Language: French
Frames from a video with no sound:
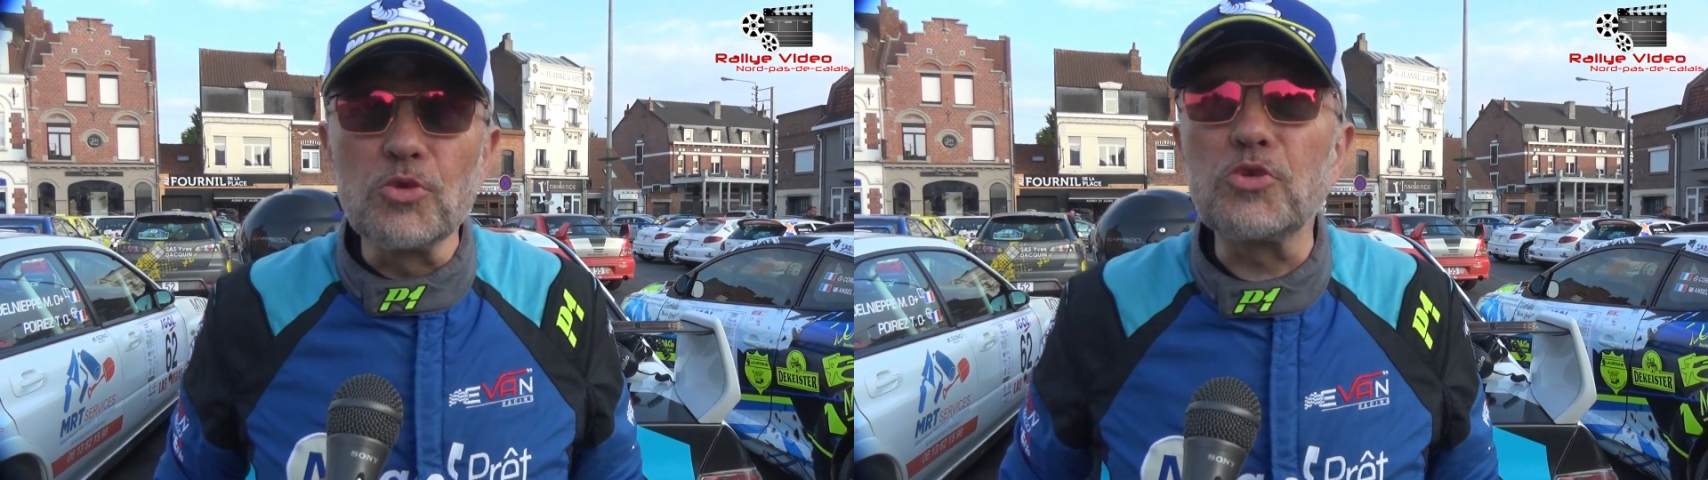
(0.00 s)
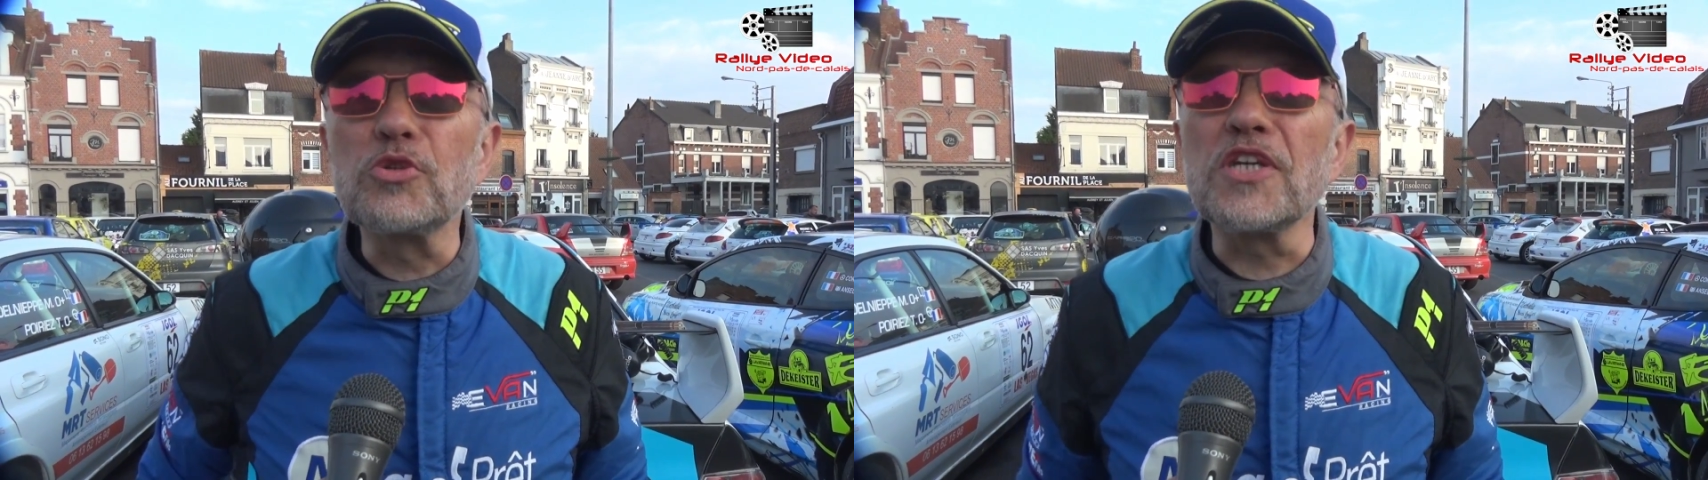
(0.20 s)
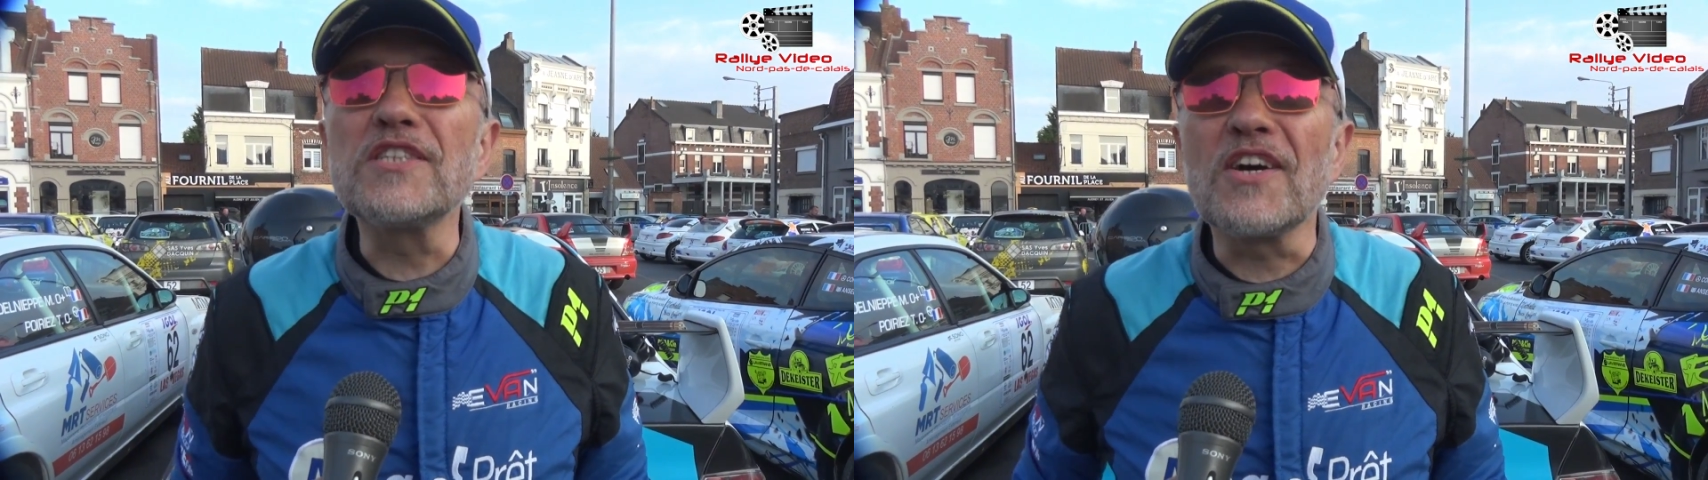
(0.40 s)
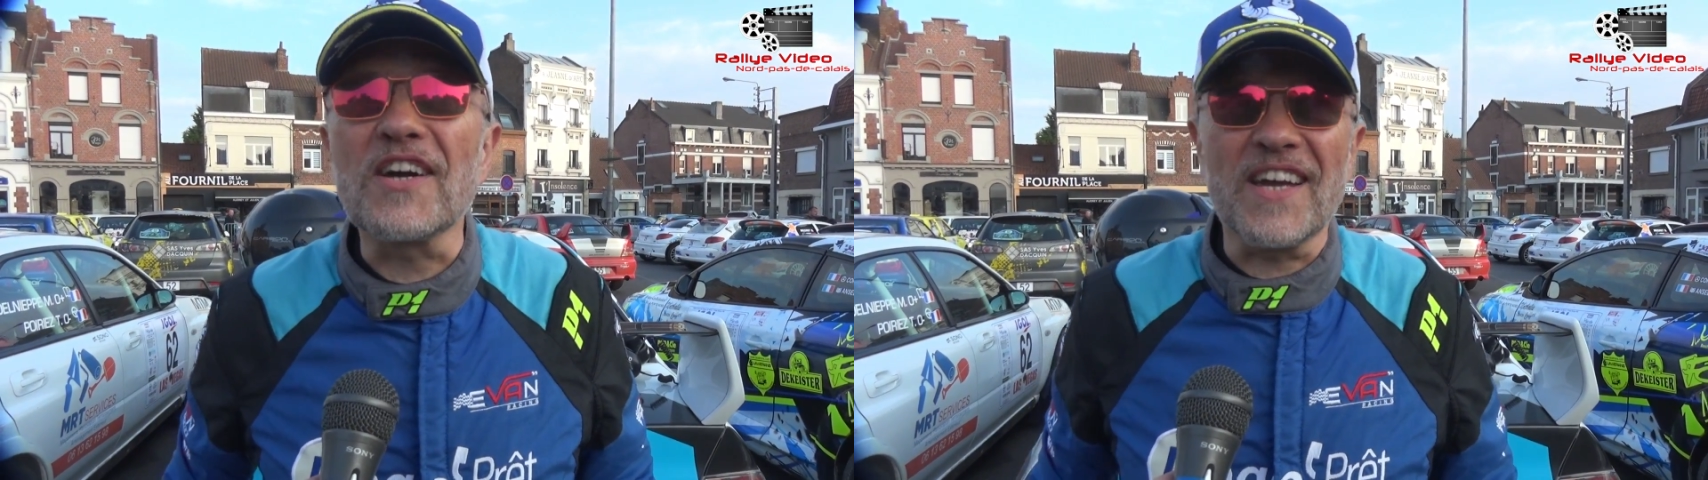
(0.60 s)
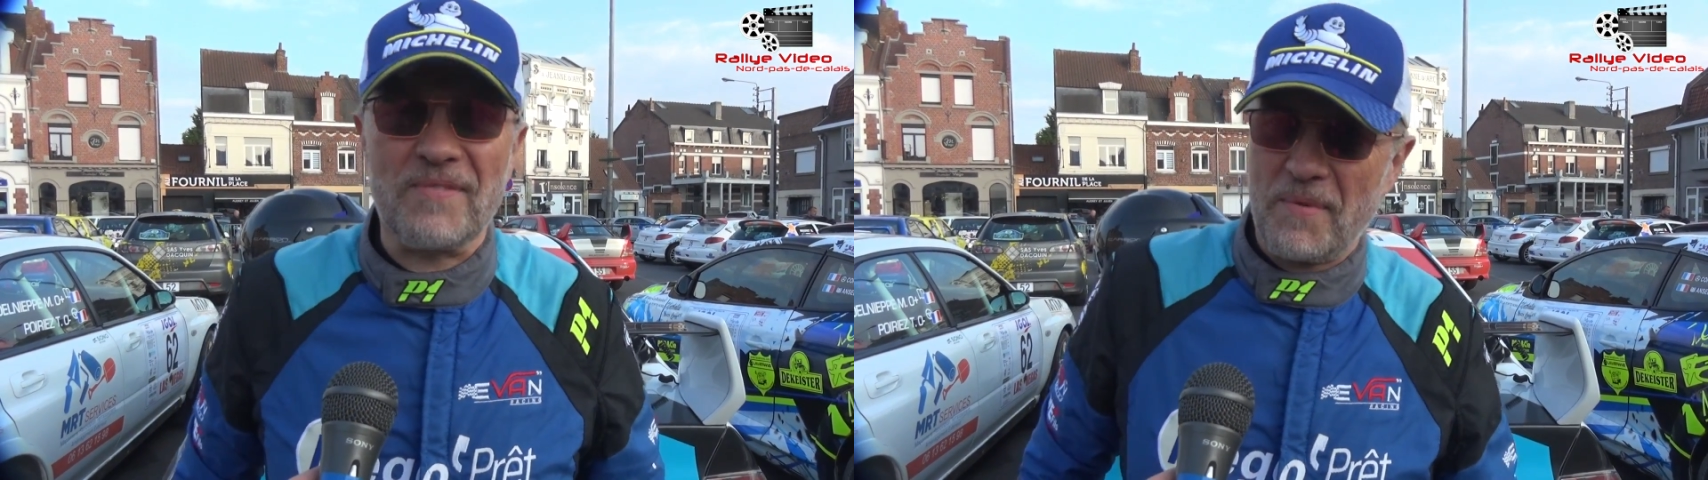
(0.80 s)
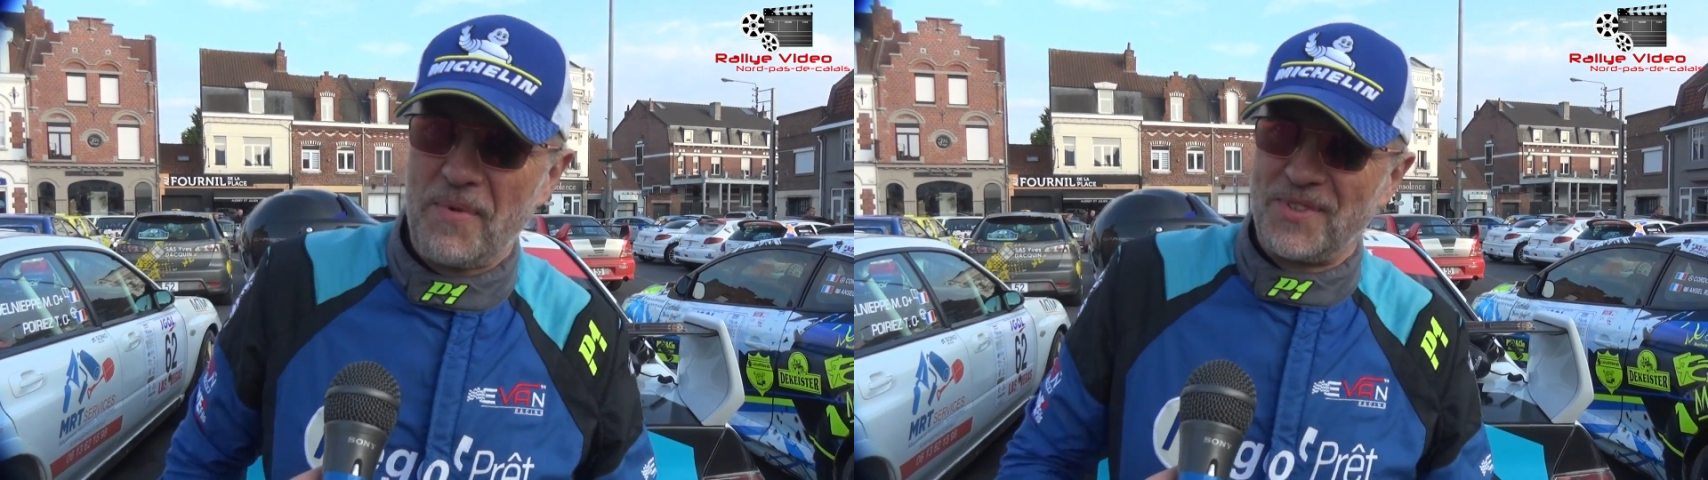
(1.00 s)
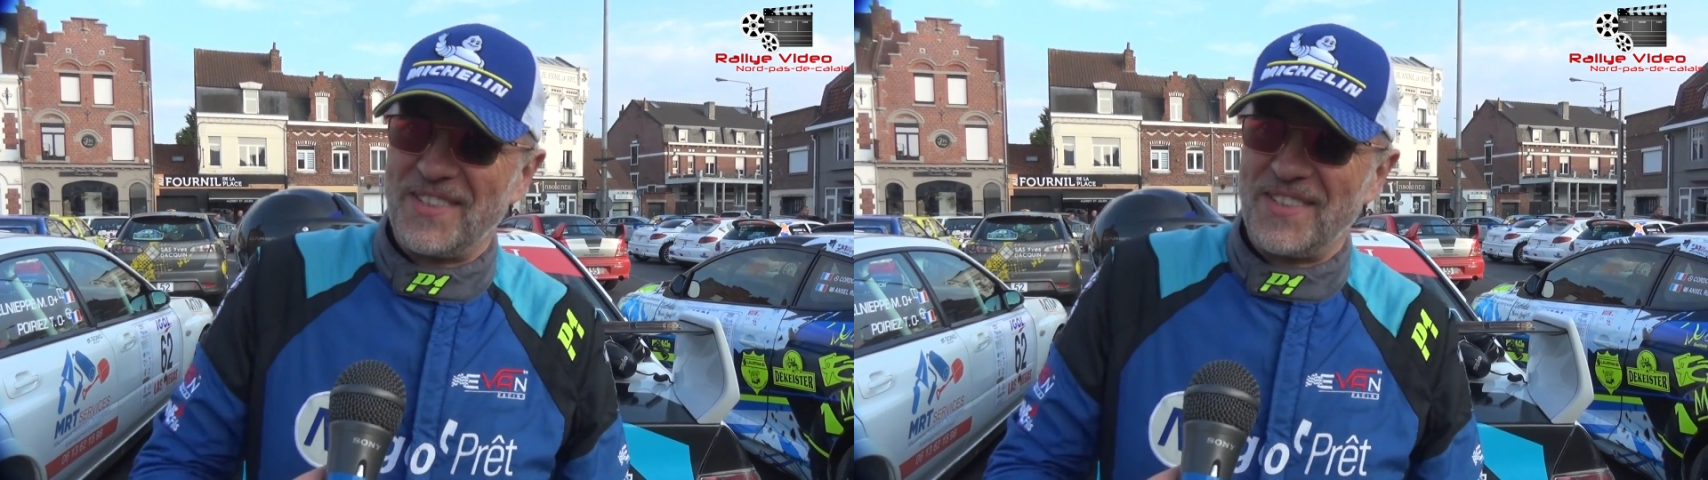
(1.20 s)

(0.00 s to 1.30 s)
du succès, ça, Greg. Mais bon,